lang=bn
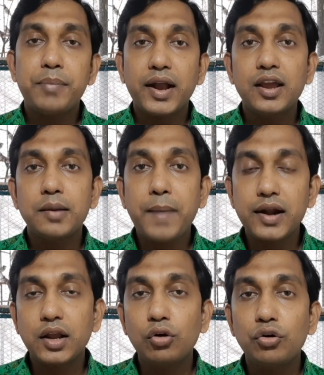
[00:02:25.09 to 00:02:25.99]
পাখির
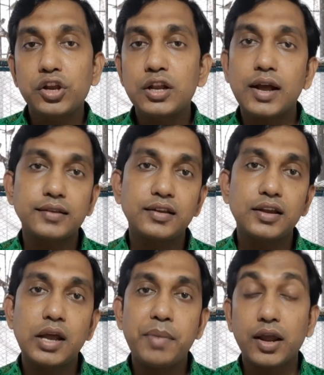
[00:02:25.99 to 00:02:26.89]
পাখনাগুলো ঠিক আছে
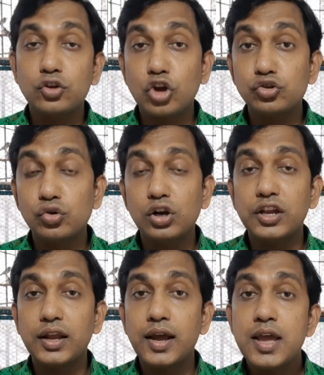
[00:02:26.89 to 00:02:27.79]
কিনা পাখি চঞ্চল
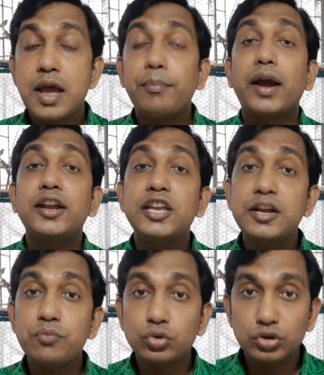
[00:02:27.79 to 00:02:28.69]
কিনা পাখি ঠিক
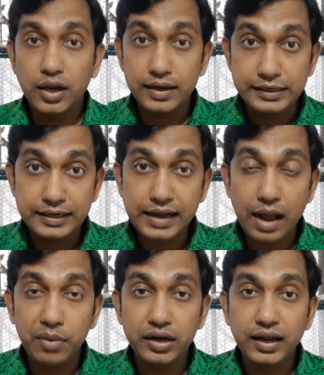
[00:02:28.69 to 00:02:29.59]
মতো তার নিজের
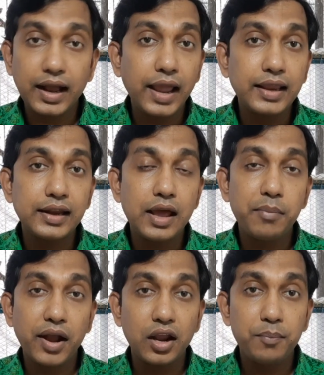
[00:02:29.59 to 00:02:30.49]
খাবারটা খায় কিনা
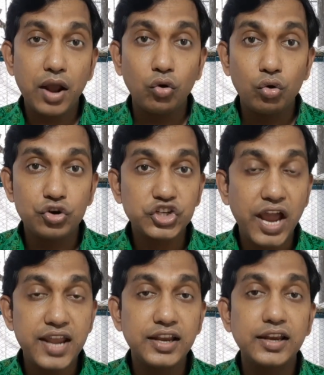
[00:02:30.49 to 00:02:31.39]
পাখির পালকগুলো
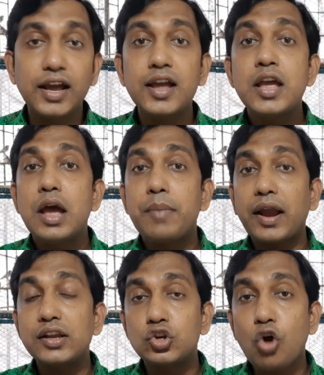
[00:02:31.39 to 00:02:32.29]
শাইন কিনা
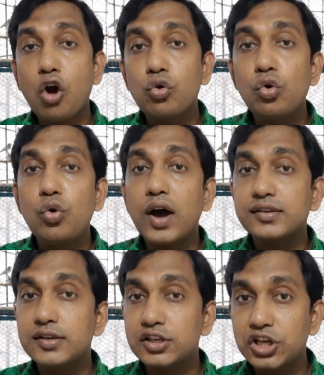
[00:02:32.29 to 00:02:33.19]
পাখির যে নখগুলো
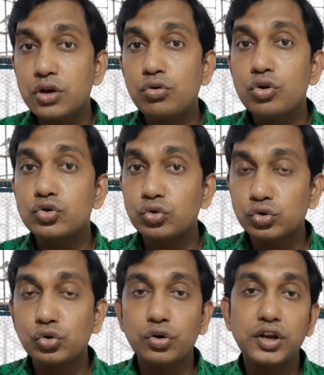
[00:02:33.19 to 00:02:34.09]
আছে সেগুলো
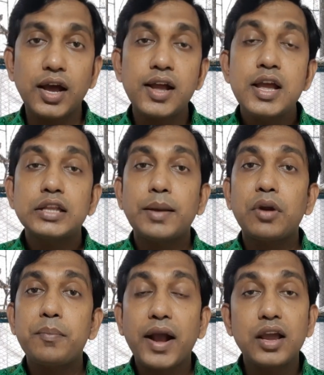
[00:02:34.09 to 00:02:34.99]
সুস্থ কিনা
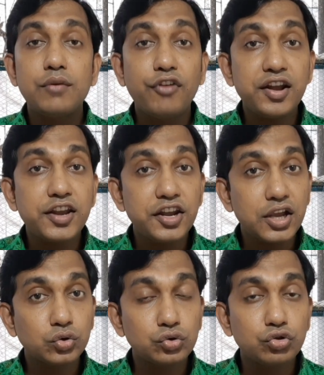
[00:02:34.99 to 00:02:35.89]
তারপরে পাখির ভেন্ট
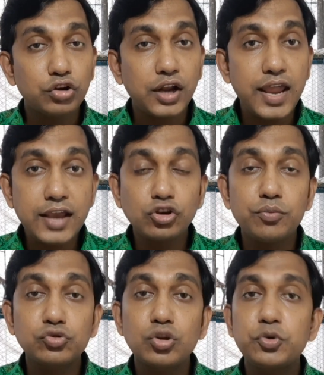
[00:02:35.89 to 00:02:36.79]
এরিয়া সুস্থ কিনা এই
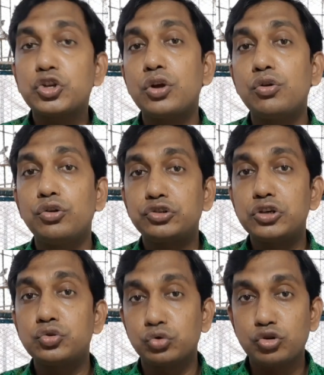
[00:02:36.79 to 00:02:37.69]
সমস্ত বিষয়গুলো হচ্ছে
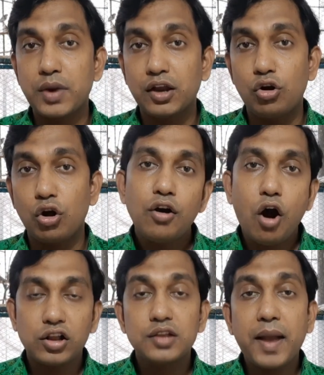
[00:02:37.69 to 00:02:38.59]
সুস্থ পাখির লক্ষণ
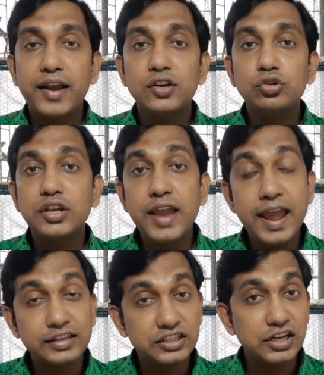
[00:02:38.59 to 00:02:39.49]
অর্থাৎ পাখির যদি
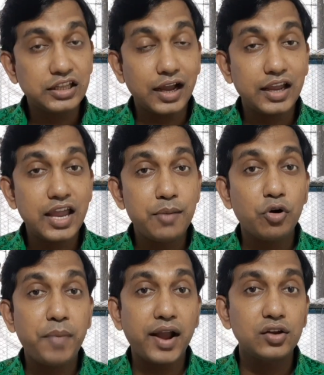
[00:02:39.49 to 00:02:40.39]
এজ ঠিক থাকে
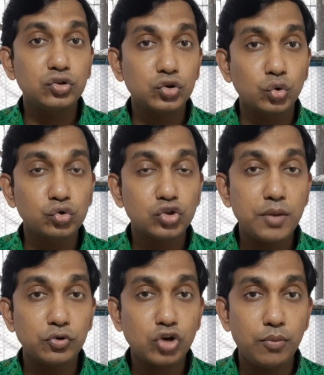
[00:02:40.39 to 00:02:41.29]
এবং পাখি যদি সুস্থ
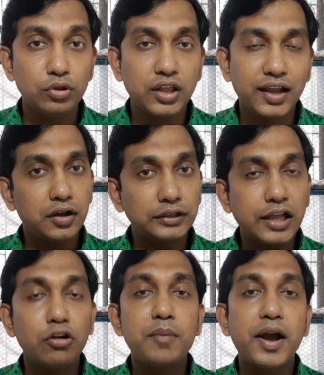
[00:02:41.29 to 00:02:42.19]
এবং সবল থাকে
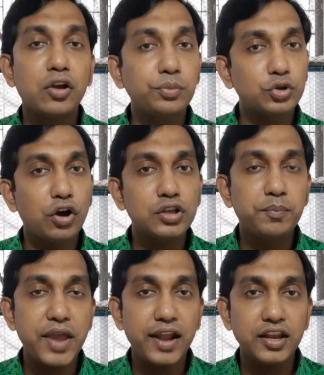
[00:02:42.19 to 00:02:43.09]
তাহলে পাখি খুব সহজে
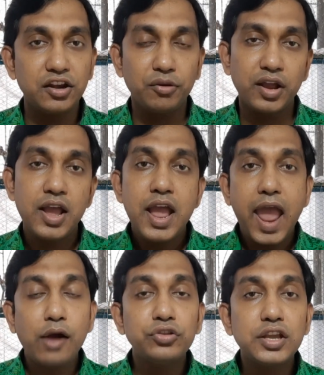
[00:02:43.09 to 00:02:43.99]
পেয়ার নিয়ে নেবে
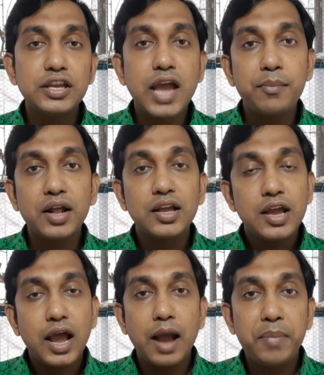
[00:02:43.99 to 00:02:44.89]
এখন দেখি আমরা
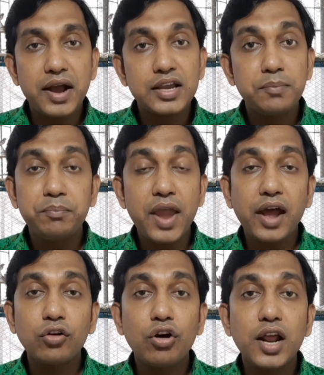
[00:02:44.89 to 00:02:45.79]
পাখিকে
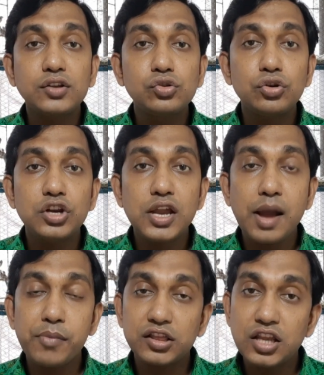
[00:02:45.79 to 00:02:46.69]
পেয়ার করার জন্যে
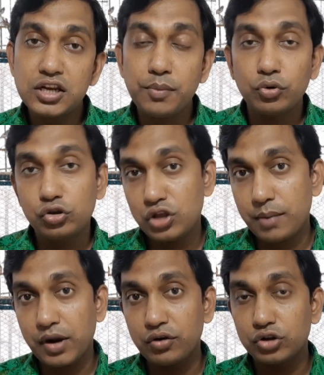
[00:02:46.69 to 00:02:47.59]
আমরা তিনটা পদ্ধতি
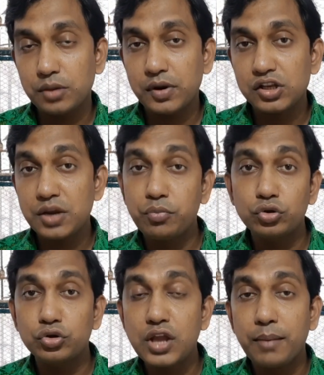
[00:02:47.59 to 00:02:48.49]
অ্যাপ্লাই করতে পারি যে
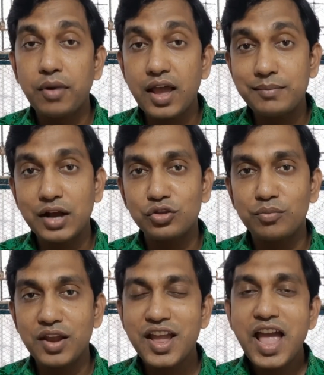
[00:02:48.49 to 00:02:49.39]
পদ্ধতি অ্যাপ্লাইয়ের
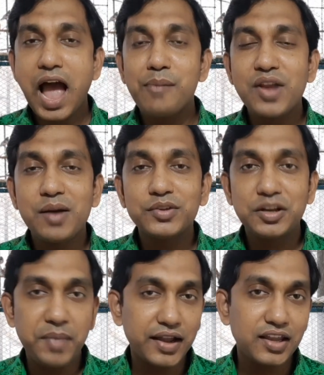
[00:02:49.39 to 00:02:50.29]
মাধ্যমে আমরা
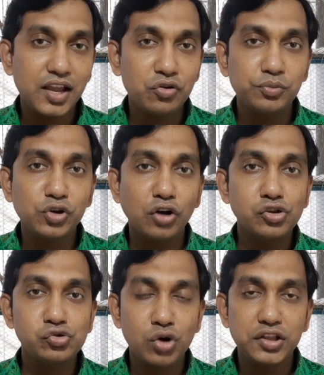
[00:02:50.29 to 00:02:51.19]
আমাদের পাখিকে খুব
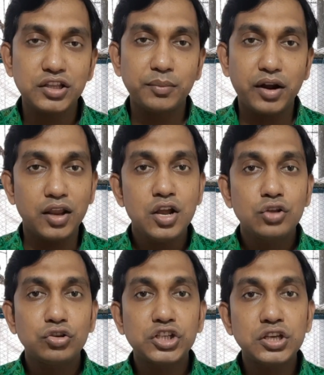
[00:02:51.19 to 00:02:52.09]
সহজে জোড়া দিতে পারি
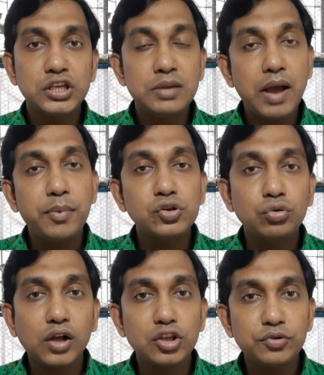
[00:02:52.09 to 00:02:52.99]
তো সেই কীভাবে
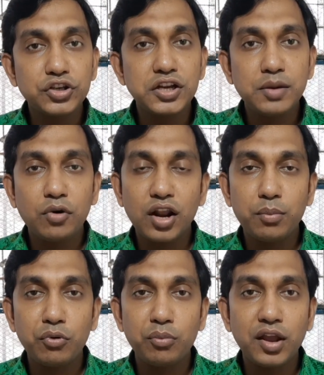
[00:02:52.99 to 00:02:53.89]
জোড়া দেবো সেইটা বলার
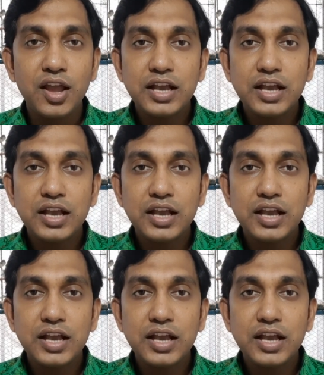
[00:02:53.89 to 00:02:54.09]
পূর্বে